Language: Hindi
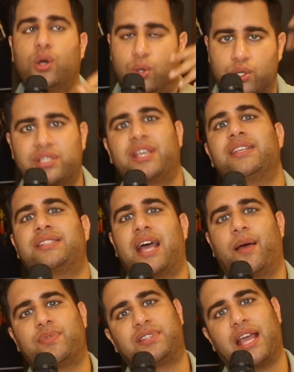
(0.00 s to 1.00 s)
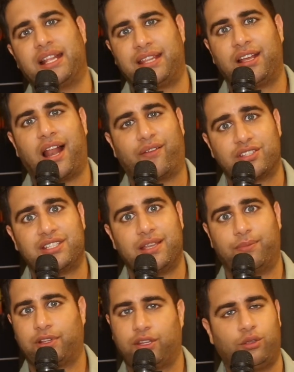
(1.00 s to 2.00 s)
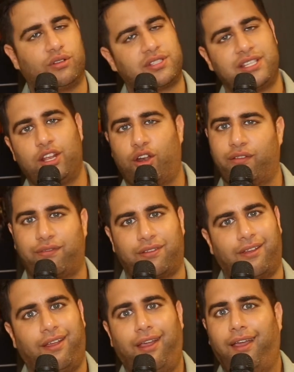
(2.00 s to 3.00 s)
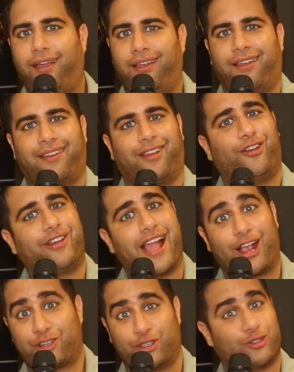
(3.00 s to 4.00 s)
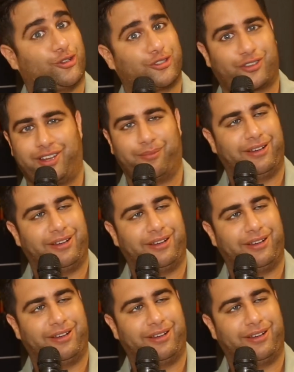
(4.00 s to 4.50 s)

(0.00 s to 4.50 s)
उसके हिसाब से आई थिंक आई हैव टू सी बट यूल सी अ लॉट ऑफ रिएक्शंस ऑन स्क्रीन